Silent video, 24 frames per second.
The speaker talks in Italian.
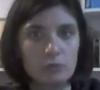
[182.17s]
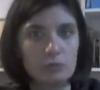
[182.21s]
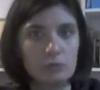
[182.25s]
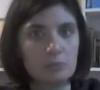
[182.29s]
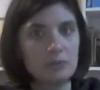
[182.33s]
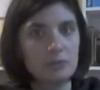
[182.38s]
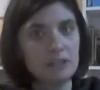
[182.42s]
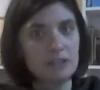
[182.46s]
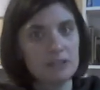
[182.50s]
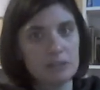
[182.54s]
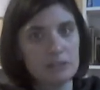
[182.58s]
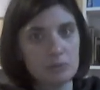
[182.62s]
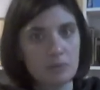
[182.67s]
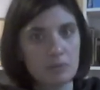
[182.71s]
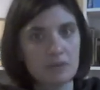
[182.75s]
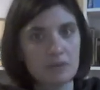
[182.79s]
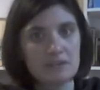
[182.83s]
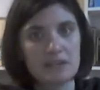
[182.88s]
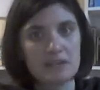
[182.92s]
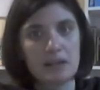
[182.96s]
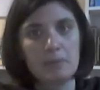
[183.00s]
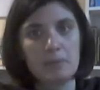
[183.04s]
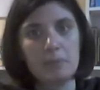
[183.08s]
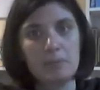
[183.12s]
come lingua,
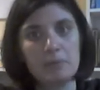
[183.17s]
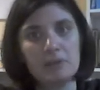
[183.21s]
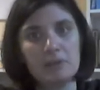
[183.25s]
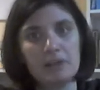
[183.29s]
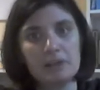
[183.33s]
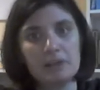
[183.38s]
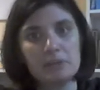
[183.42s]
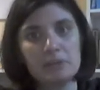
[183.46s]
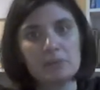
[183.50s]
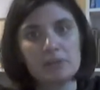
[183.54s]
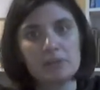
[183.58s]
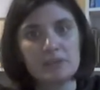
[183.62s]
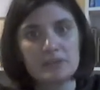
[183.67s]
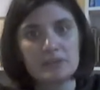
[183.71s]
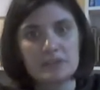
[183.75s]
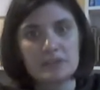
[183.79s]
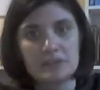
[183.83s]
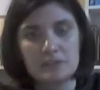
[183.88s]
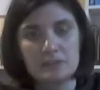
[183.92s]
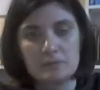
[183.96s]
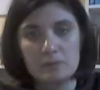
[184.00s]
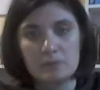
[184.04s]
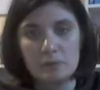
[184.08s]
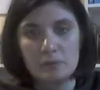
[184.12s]
sarà poi una lingua che
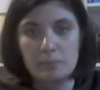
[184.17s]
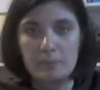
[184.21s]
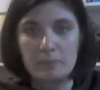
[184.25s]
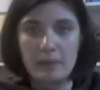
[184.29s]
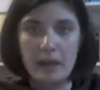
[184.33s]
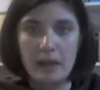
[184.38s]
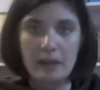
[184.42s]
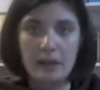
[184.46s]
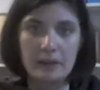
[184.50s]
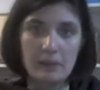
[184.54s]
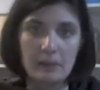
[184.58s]
si svilupperà